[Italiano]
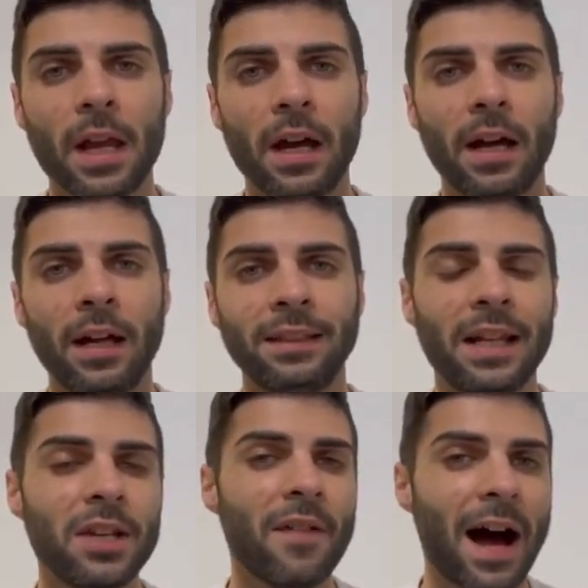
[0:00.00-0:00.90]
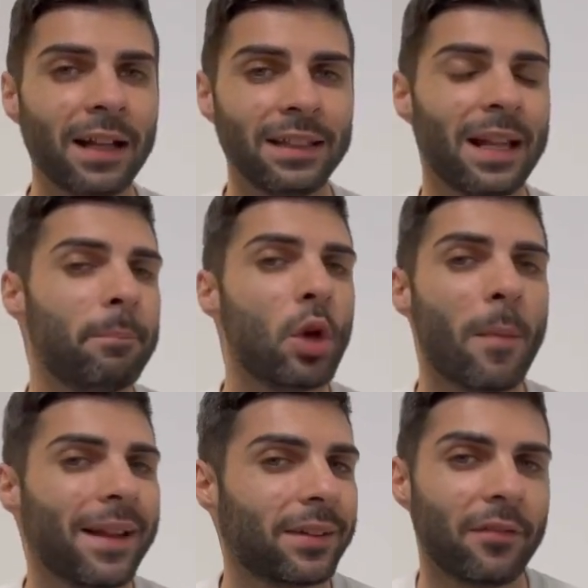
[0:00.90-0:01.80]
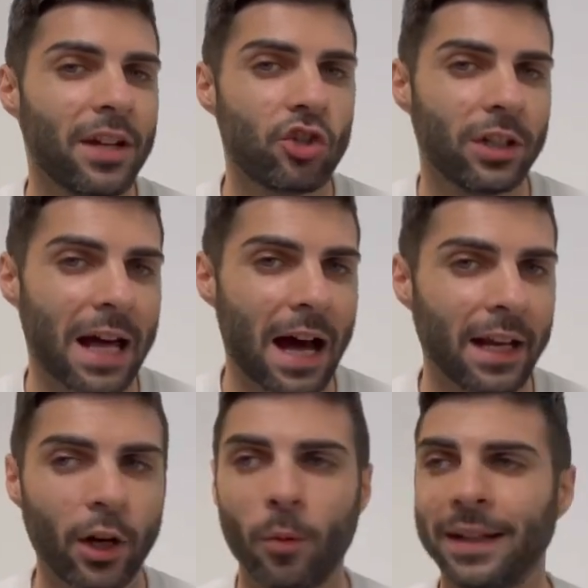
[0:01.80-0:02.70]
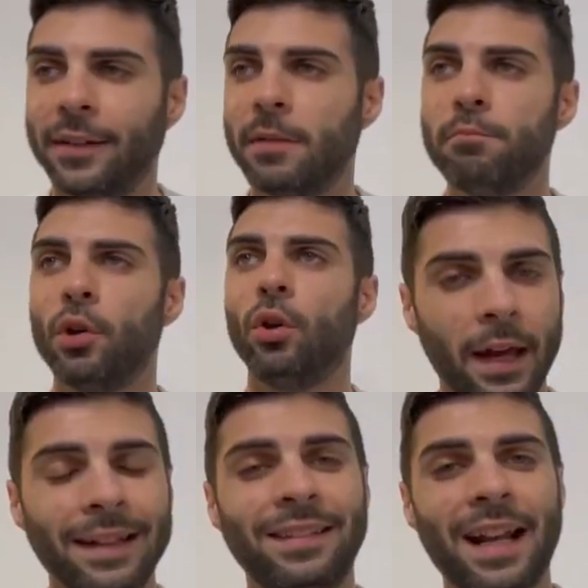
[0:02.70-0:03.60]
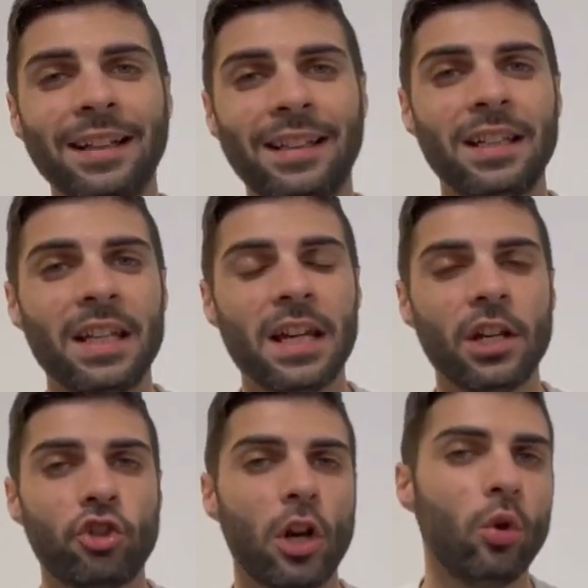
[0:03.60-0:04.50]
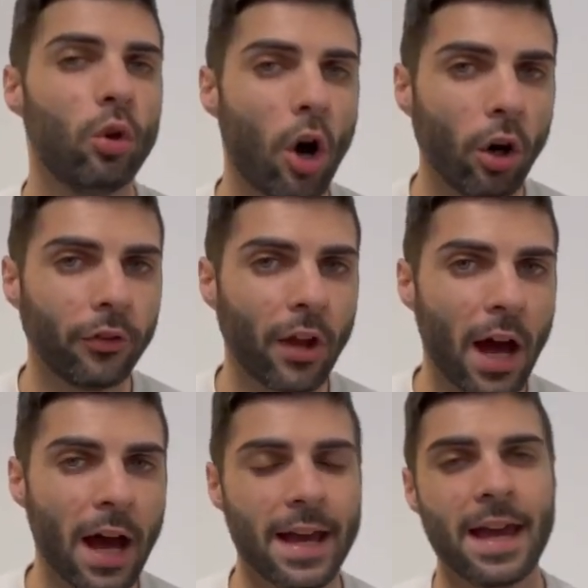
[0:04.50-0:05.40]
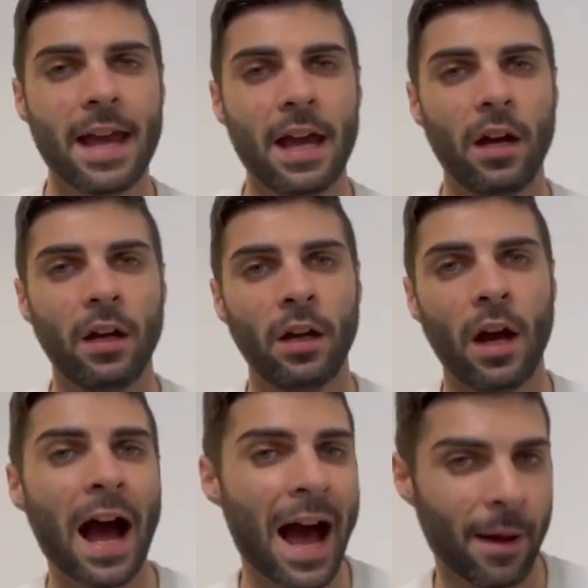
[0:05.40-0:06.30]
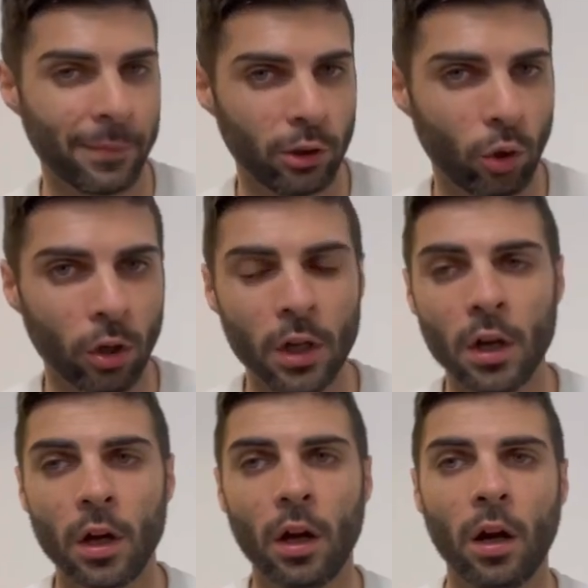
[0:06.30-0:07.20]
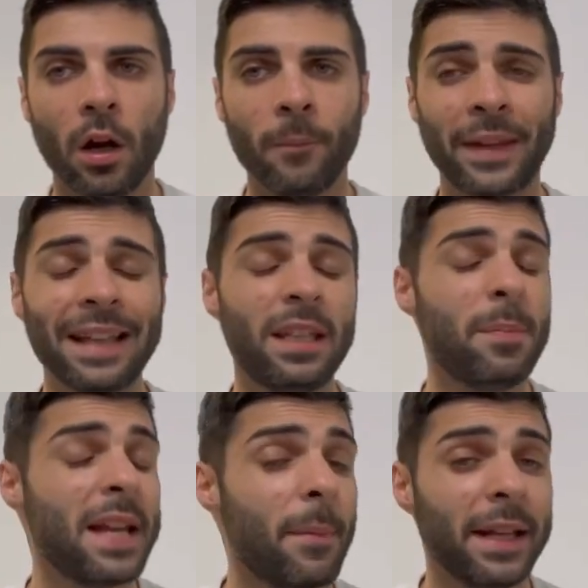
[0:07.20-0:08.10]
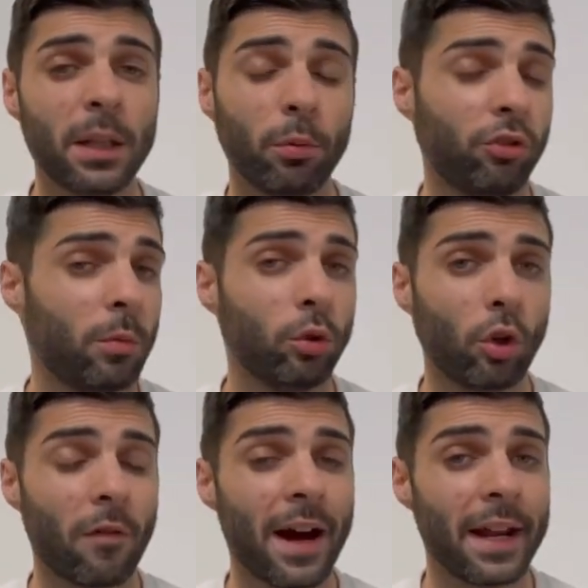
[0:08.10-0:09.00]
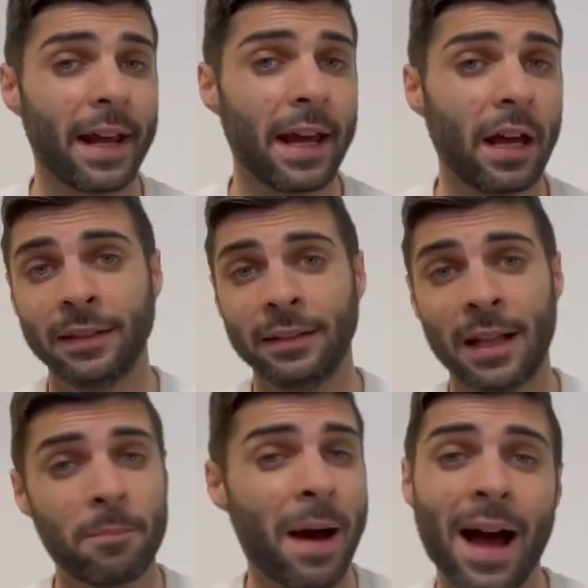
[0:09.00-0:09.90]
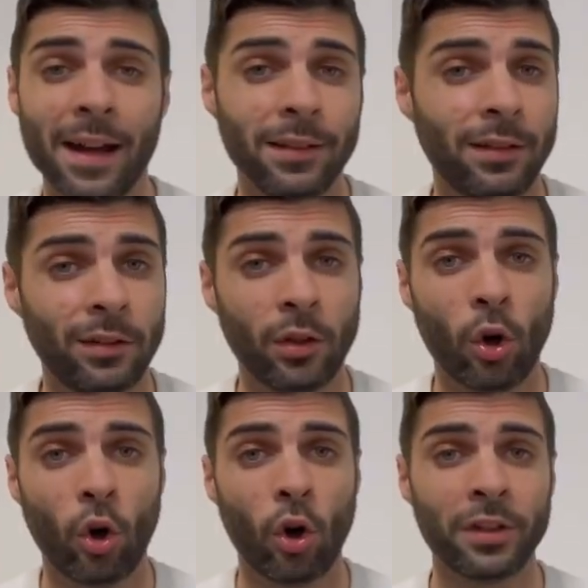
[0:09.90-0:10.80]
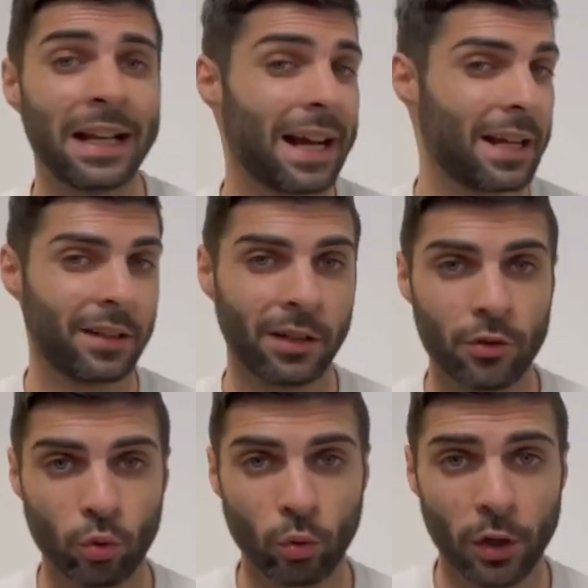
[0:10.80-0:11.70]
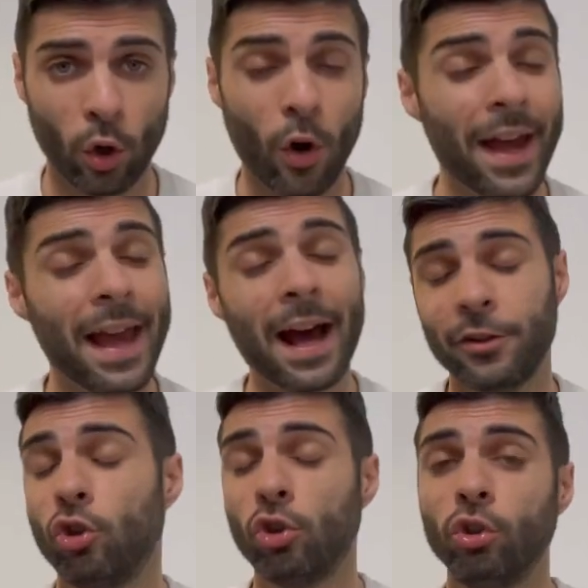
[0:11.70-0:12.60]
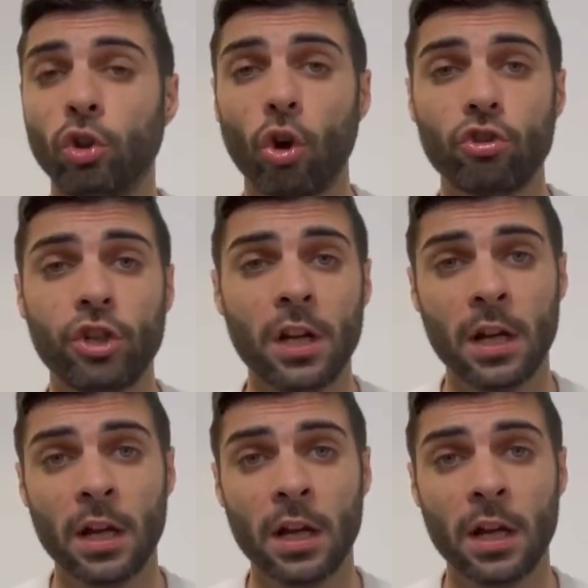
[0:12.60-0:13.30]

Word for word: eh, derivati da biomassa vegetale, come ad esempio estratti di cellulosa e eh, amido, eh, che tipicamente possiamo trovare nel mais o nella canna da zucchero e al giorno d'oggi,